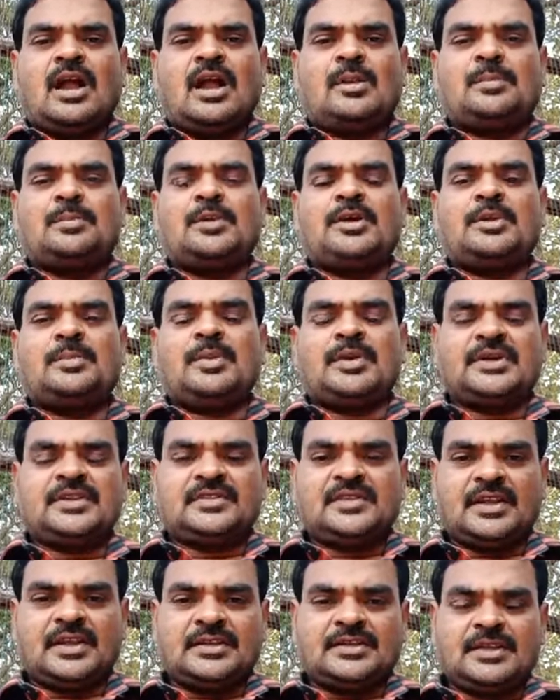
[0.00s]
அப்பேற்பட்ட
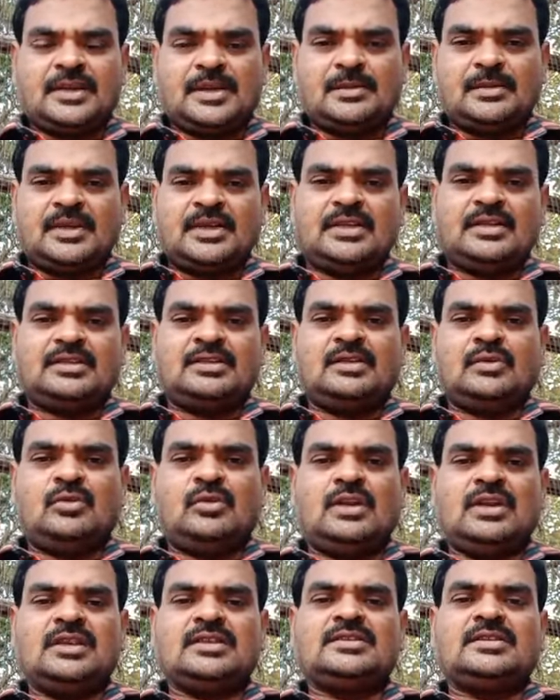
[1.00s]
சரித்திரமே இந்த
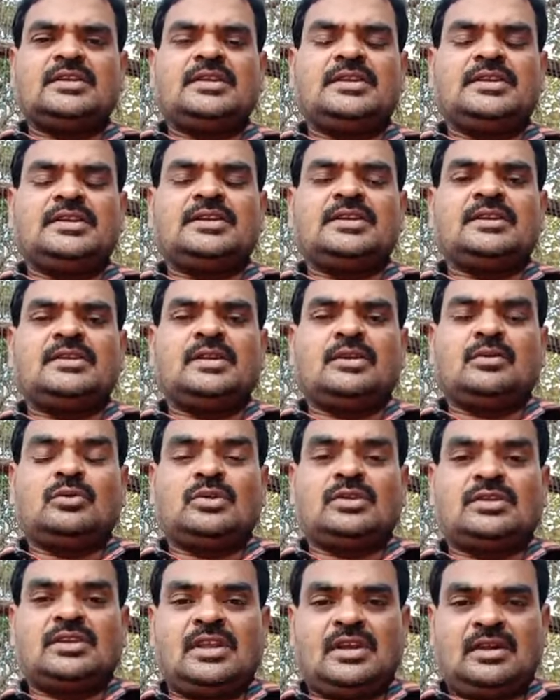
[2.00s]
உலகத்தில் இருக்கின்ற
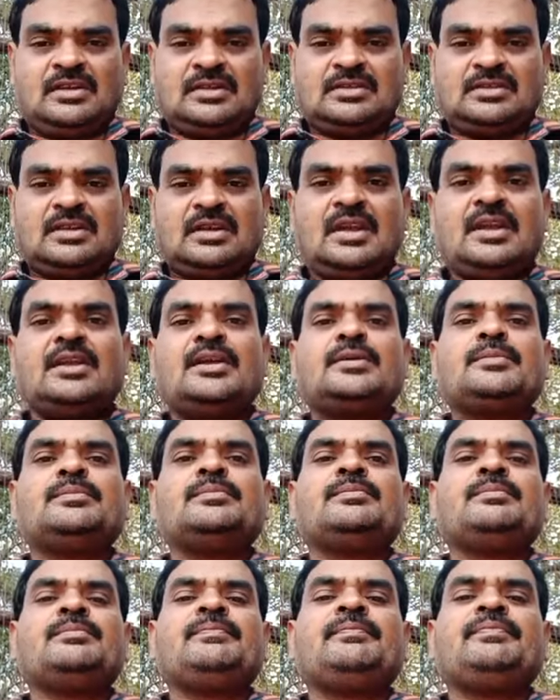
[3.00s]
ஒரு தருணத்தில்
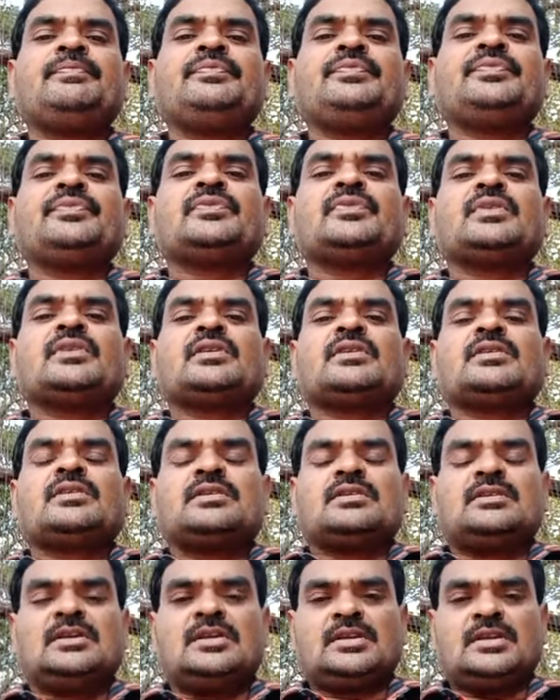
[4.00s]

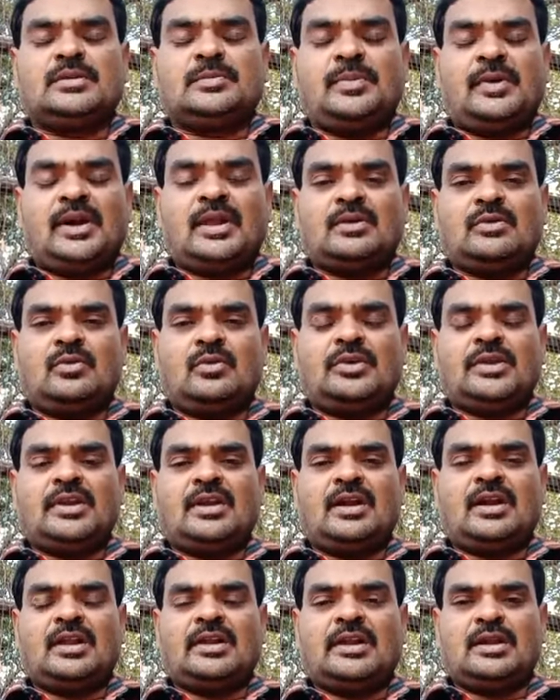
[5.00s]
இன்னைக்கு பல கோடி
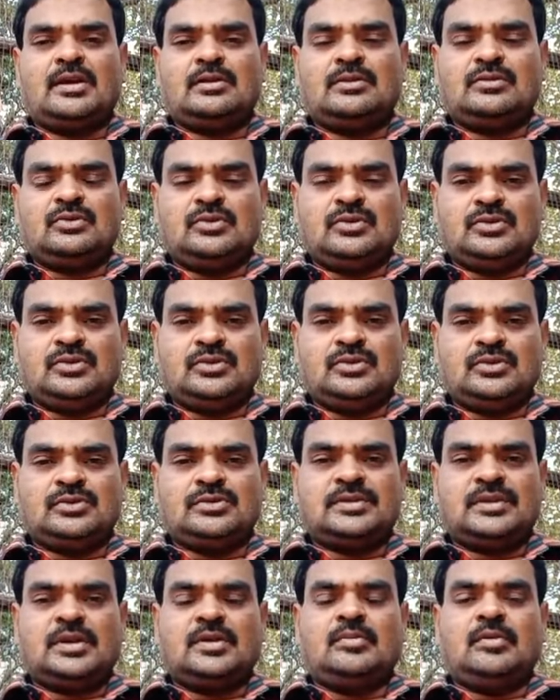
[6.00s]
கலைகள் குரு
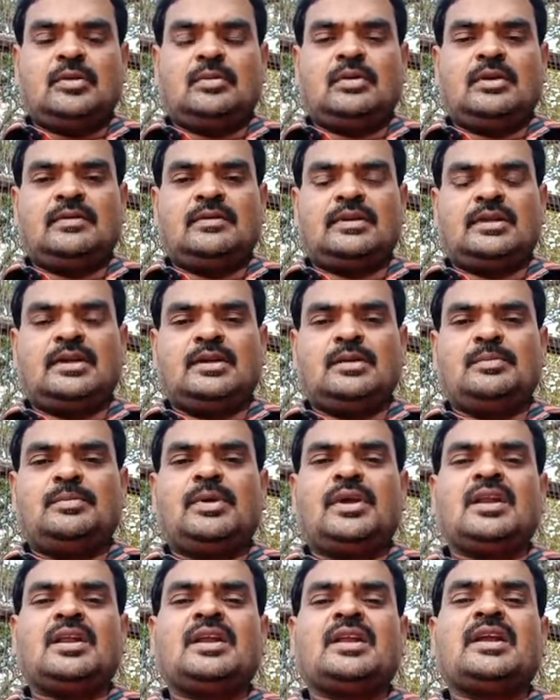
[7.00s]
செல்வம் அவர்கள்
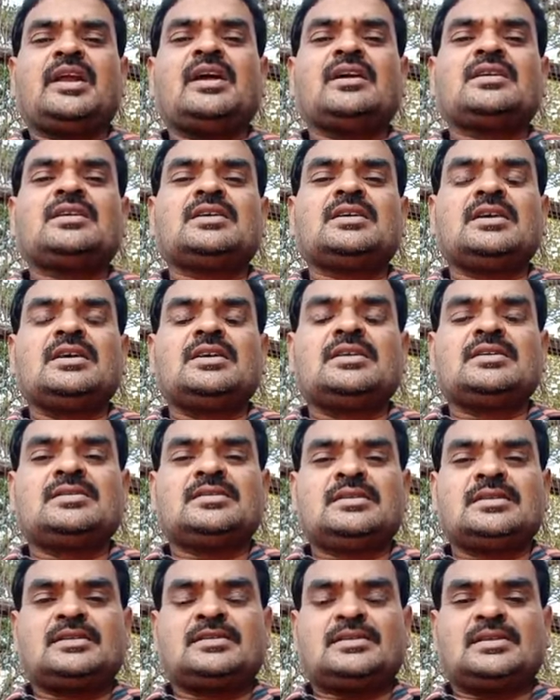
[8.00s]
பல யாகங்கள்
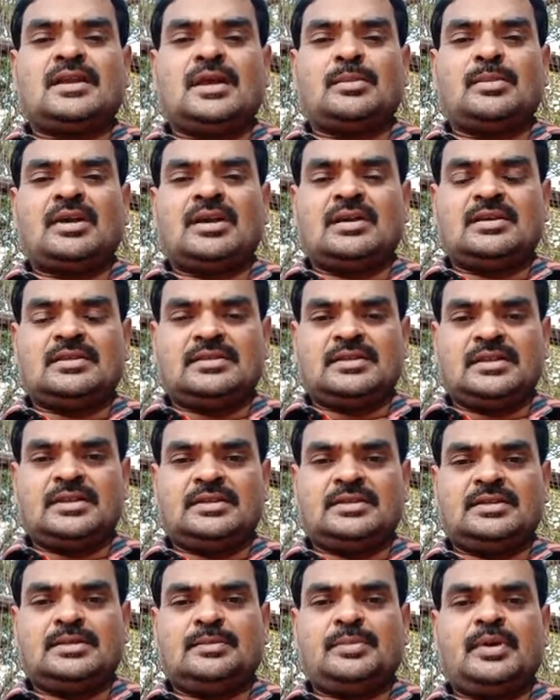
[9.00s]
சேமங்கள்
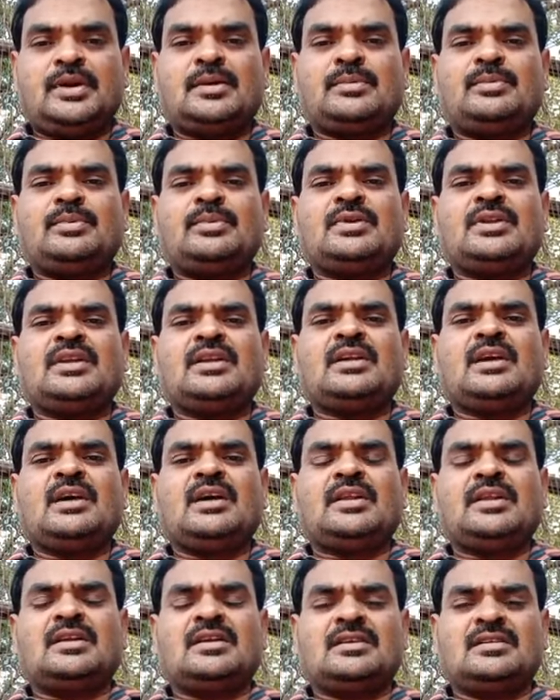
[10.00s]
செஞ்சு பல புண்ணிய
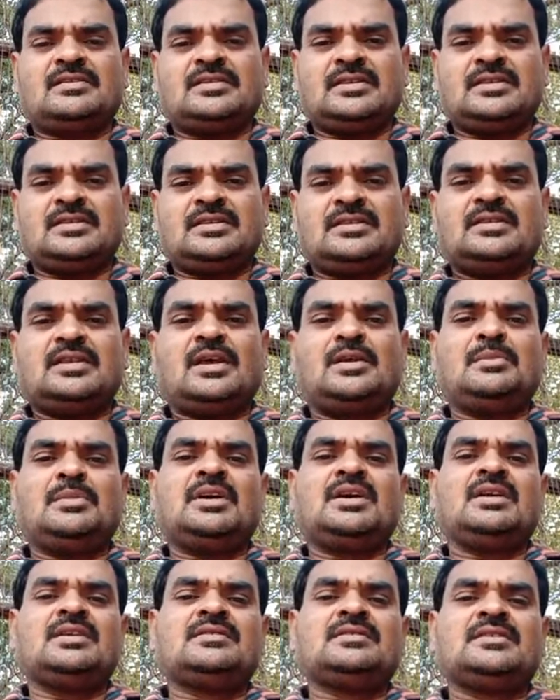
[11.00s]
காரியங்கள் செஞ்சு
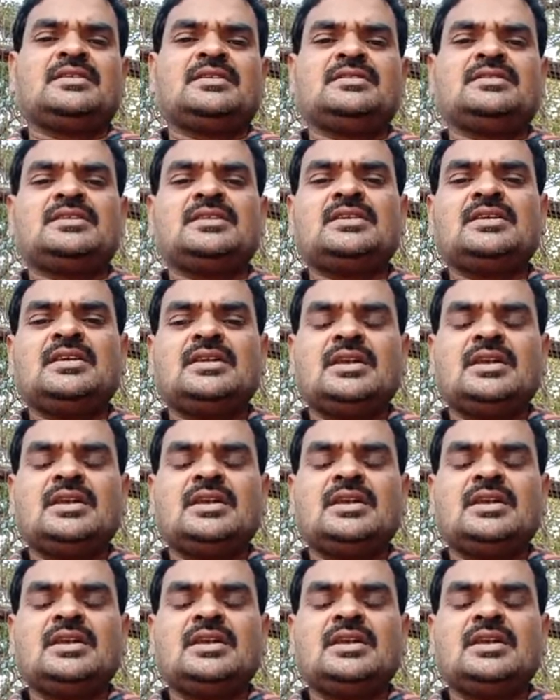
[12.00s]
தர்மங்கள் செஞ்சு